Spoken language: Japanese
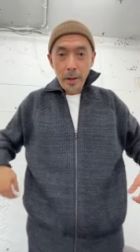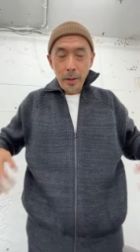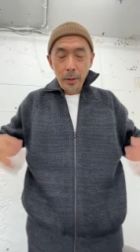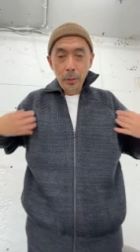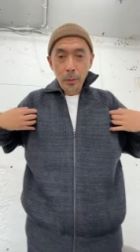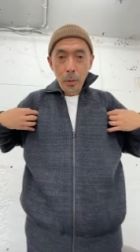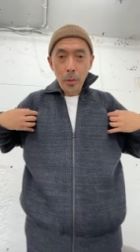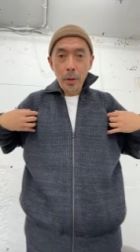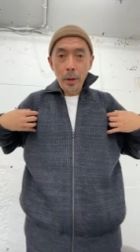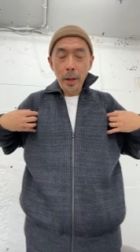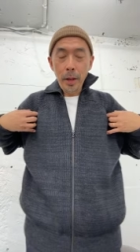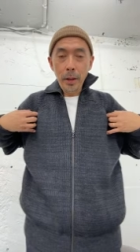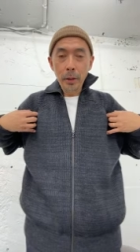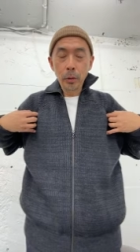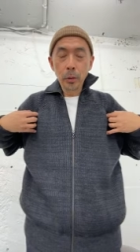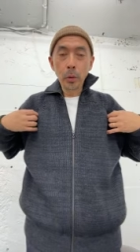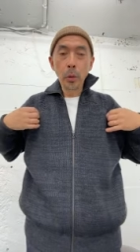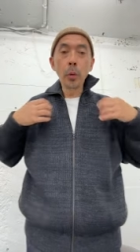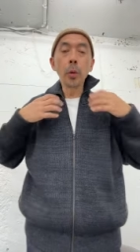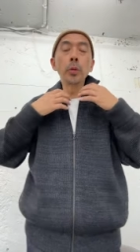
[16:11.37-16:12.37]
の、
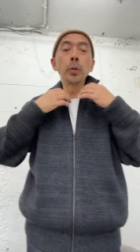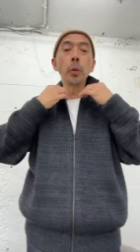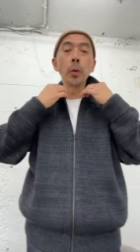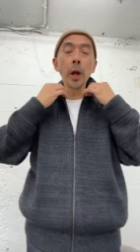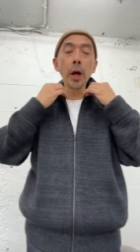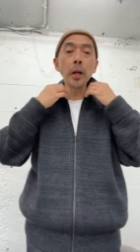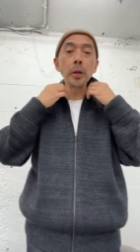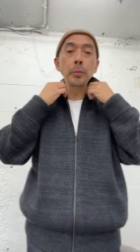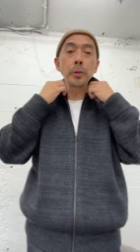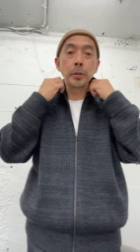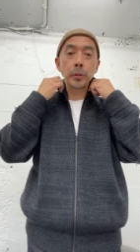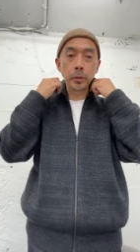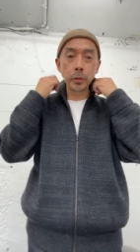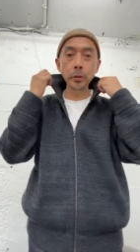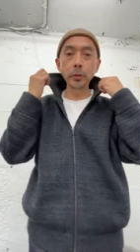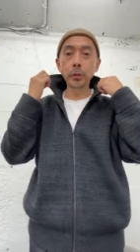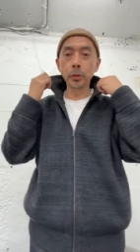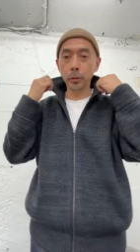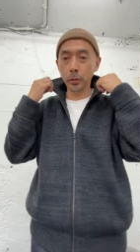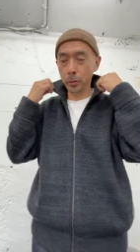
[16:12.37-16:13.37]
えー、とドライブ
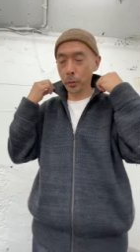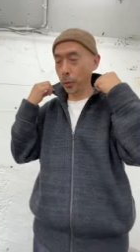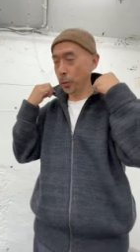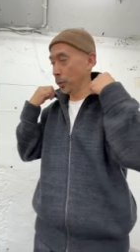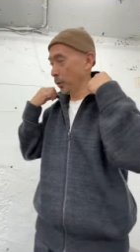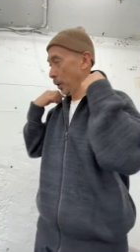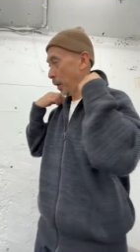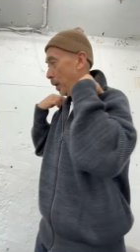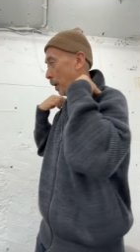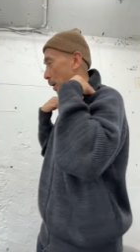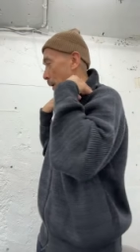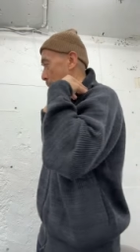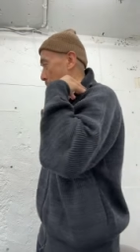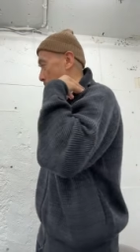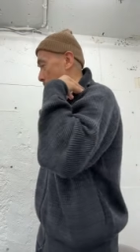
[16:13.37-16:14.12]
2というね、